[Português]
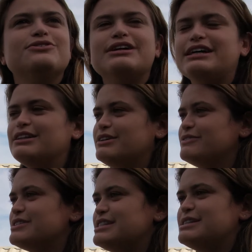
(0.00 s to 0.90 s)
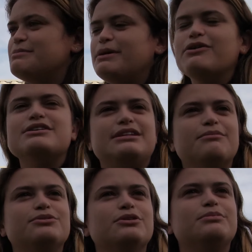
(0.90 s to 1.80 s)
tudo aquilo que você se empenhou esse
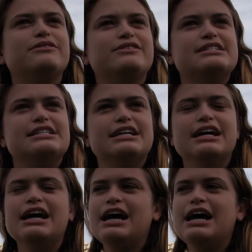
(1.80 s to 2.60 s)
tempo todo pra fazer,